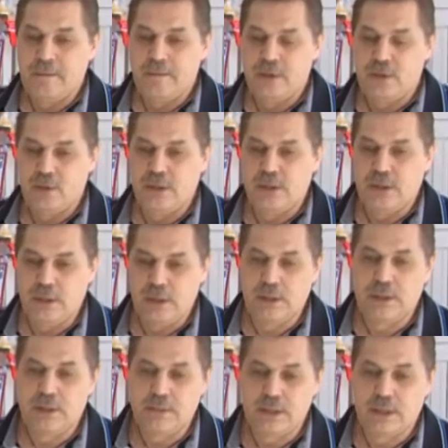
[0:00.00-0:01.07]
придется с
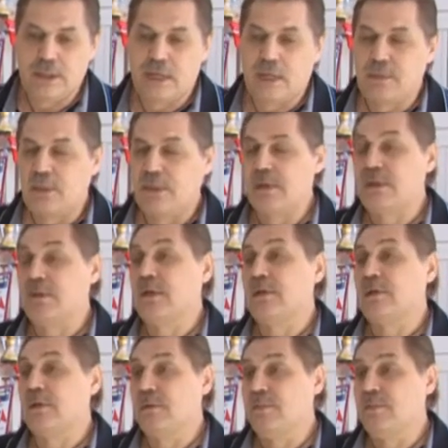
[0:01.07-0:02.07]
некоторыми игроками расставаться.